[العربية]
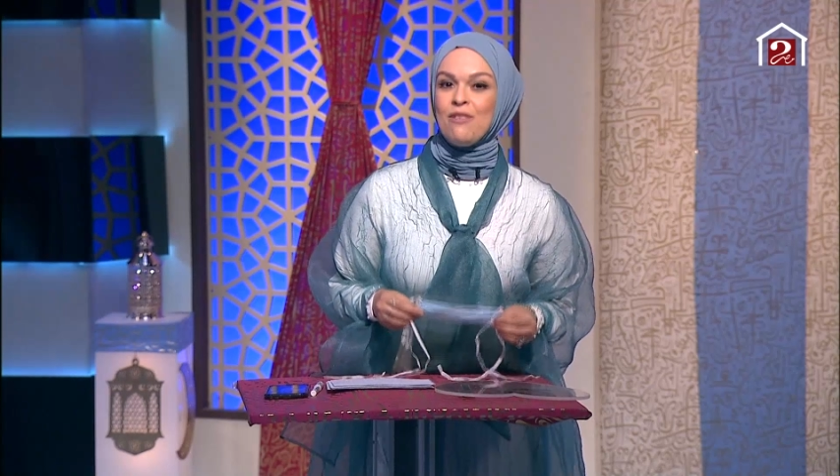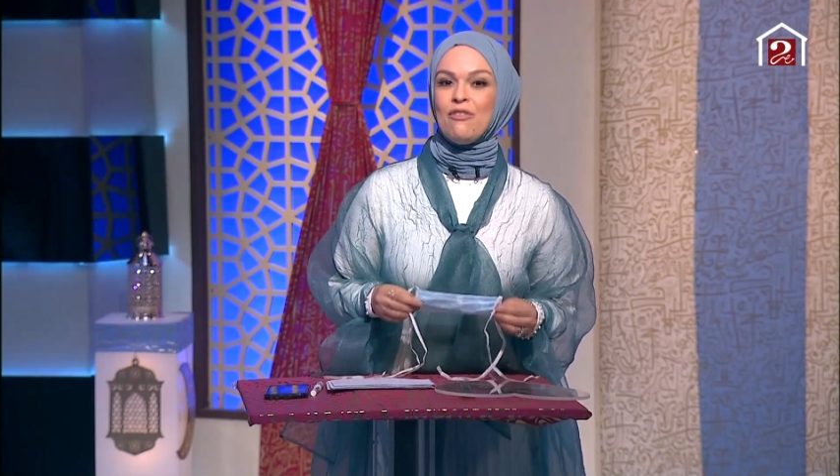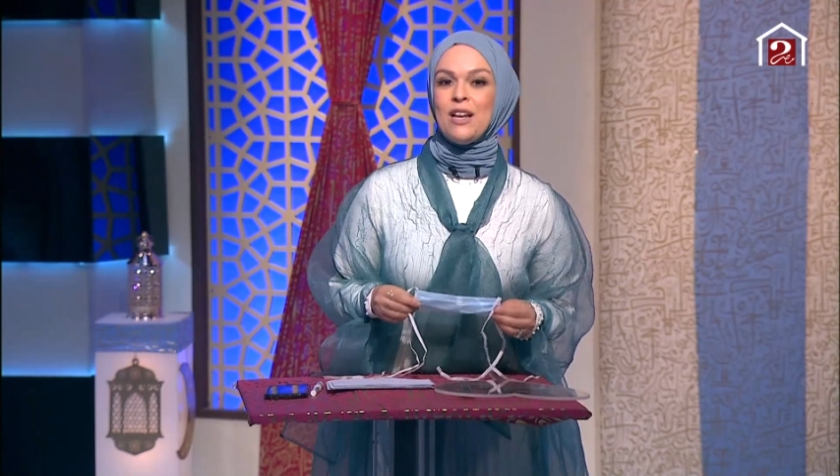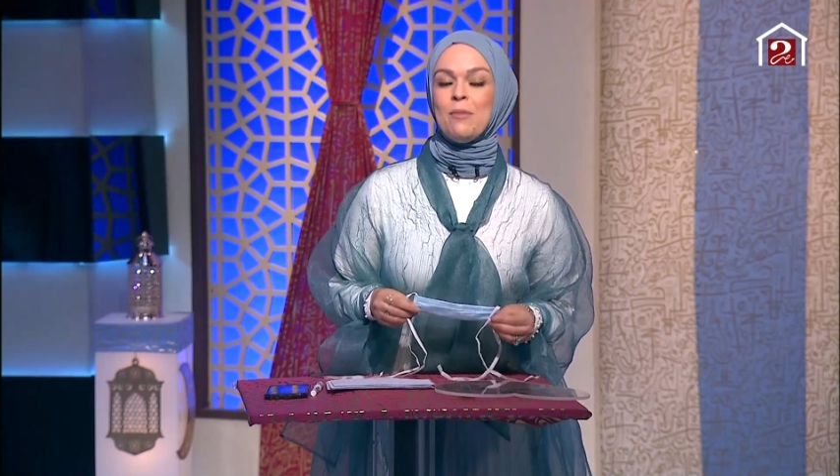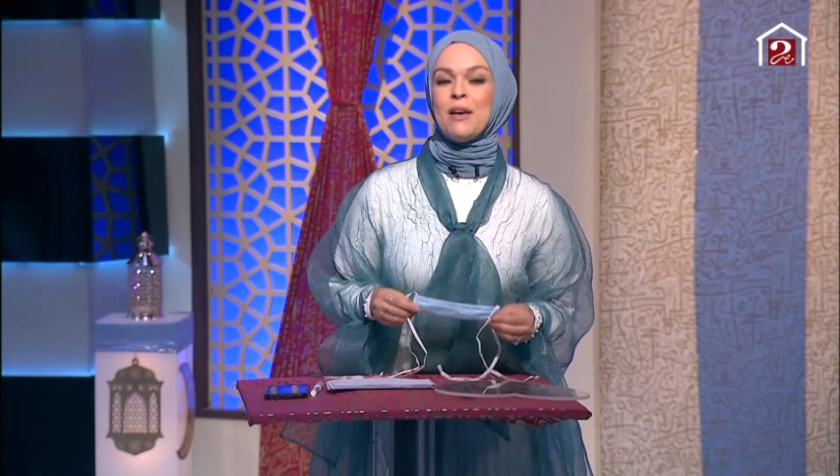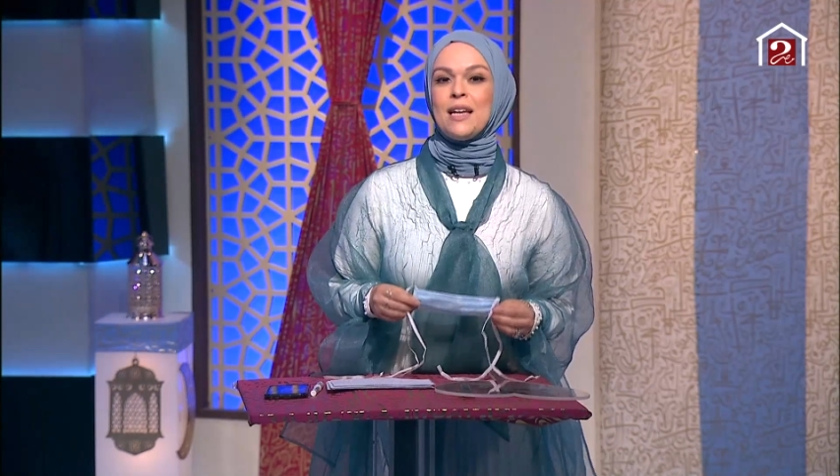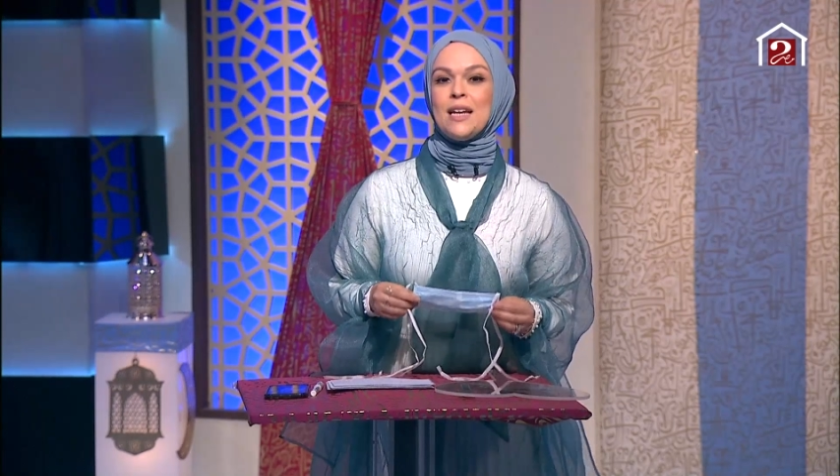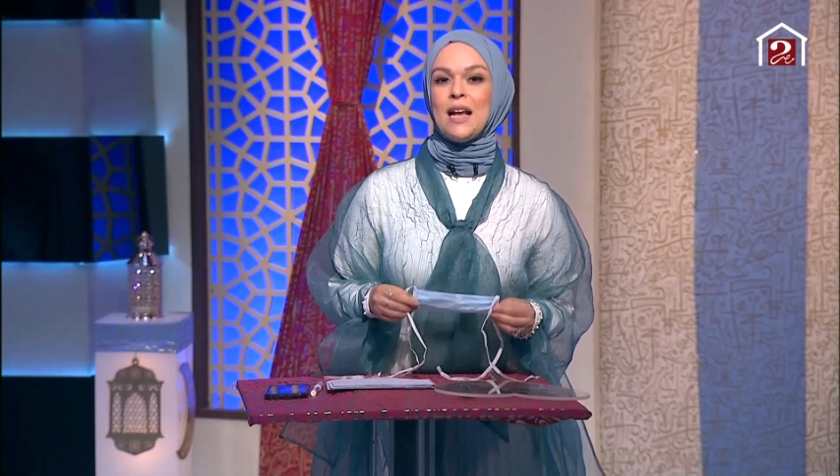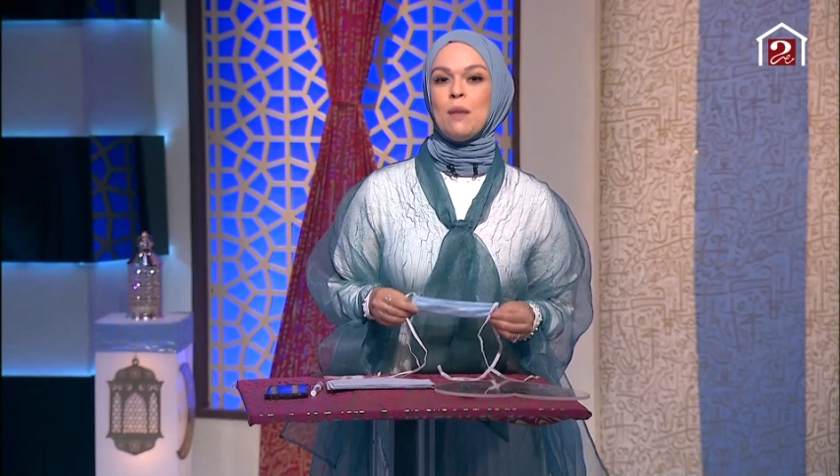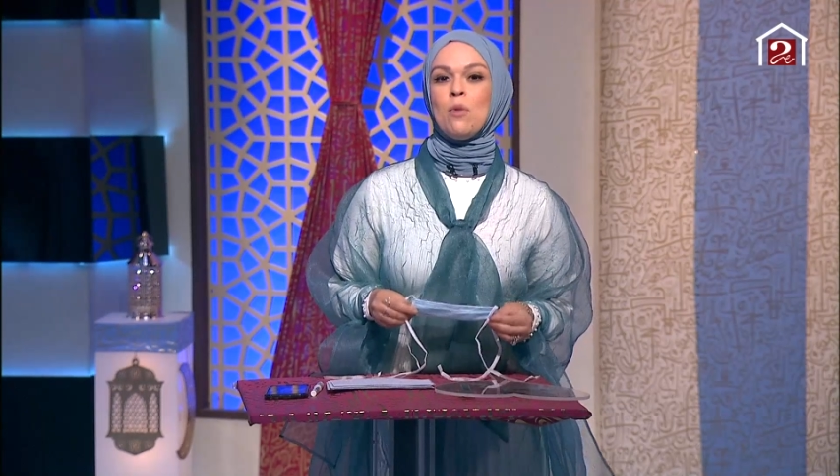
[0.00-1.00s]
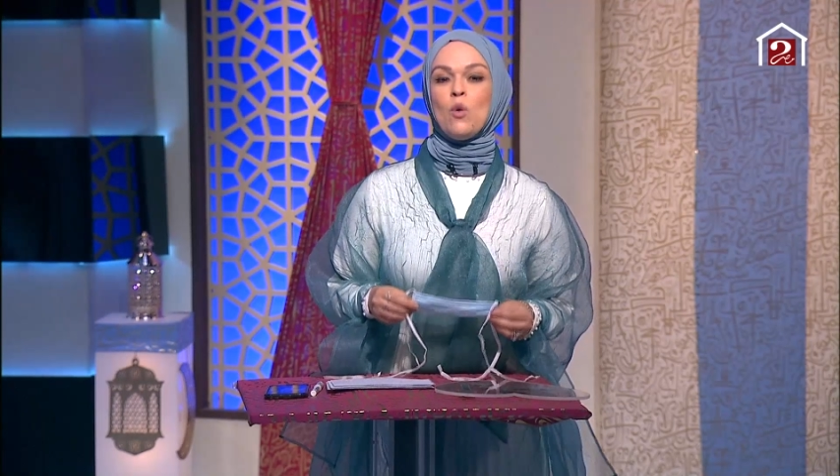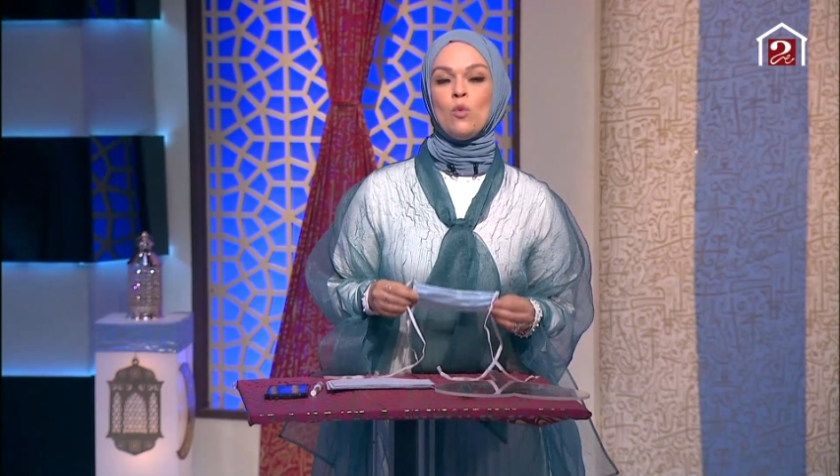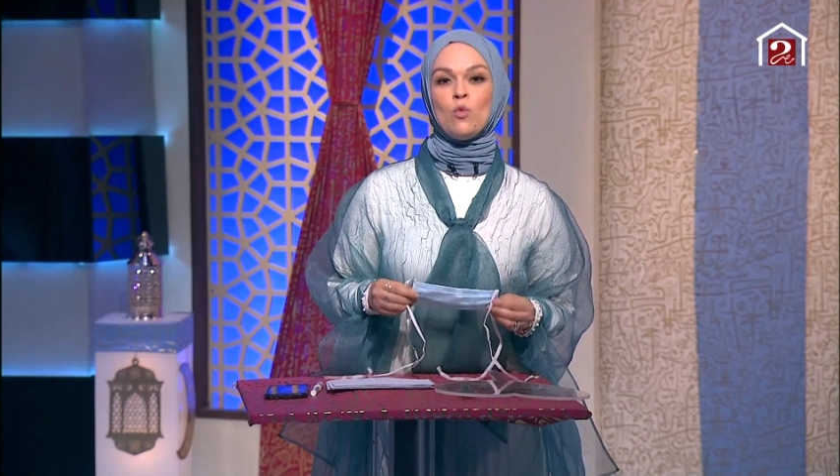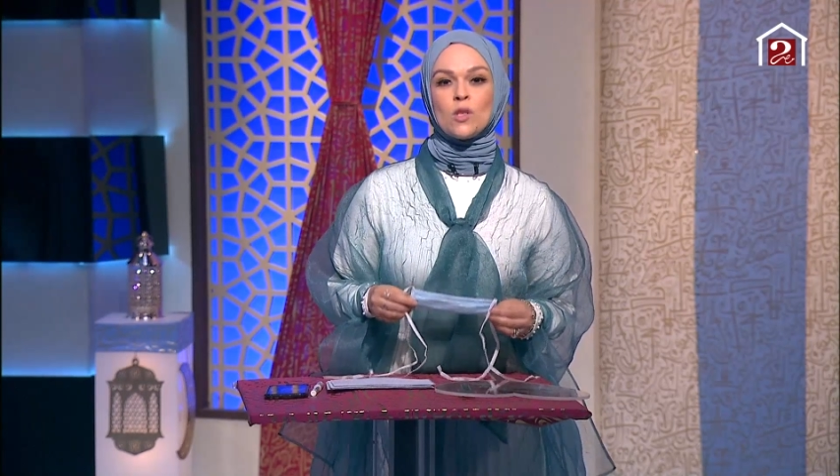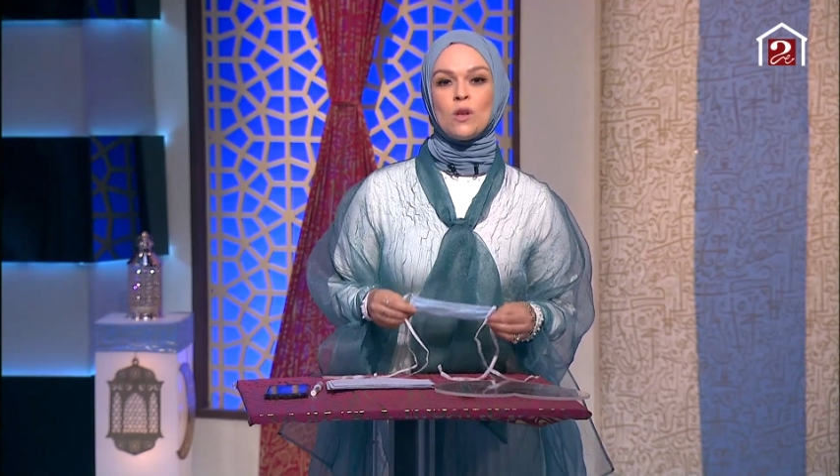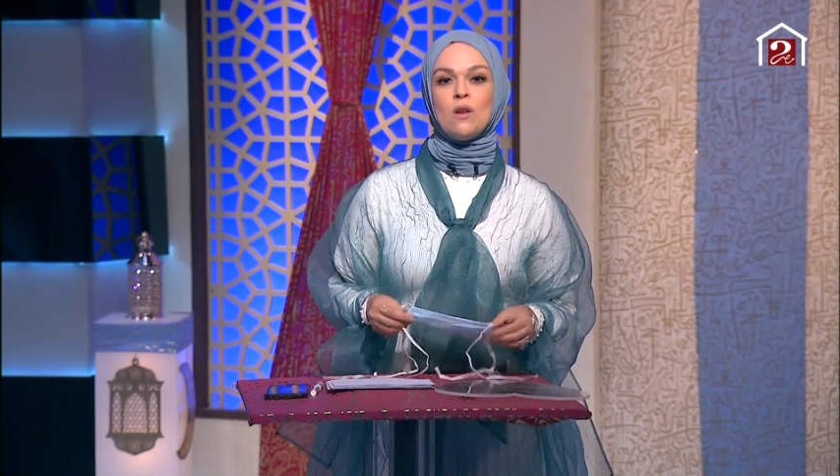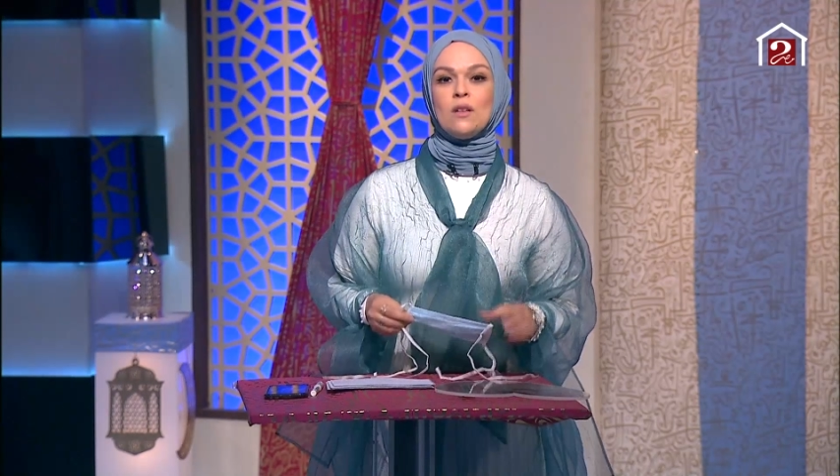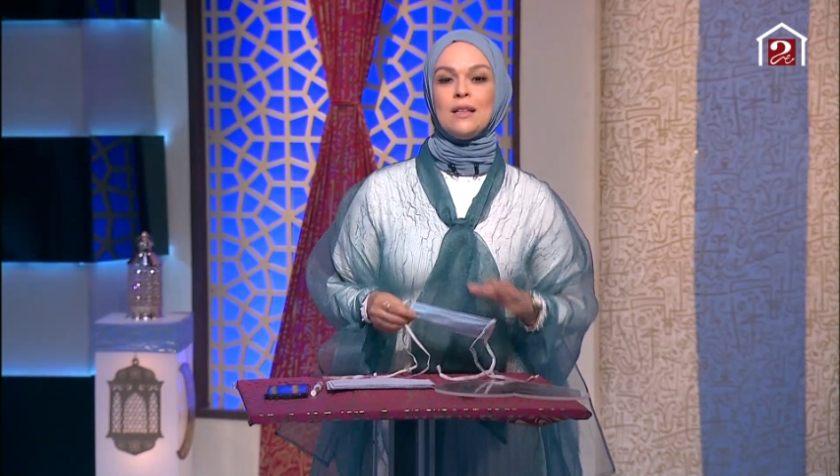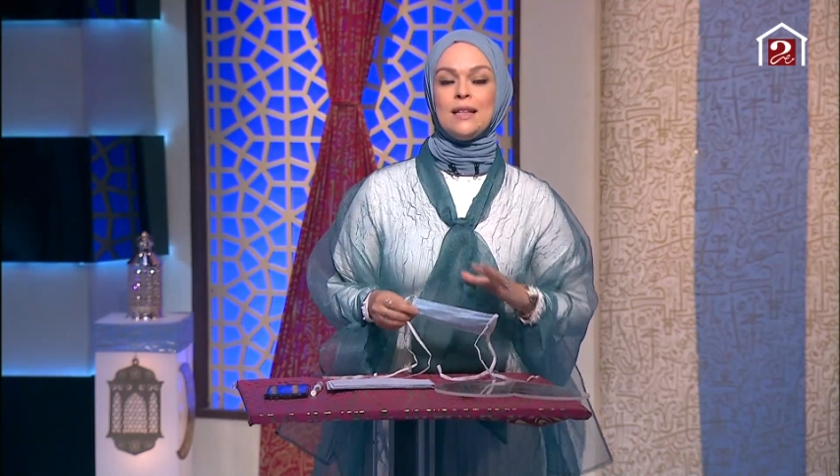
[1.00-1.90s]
في الاماكن العامه والمواصلات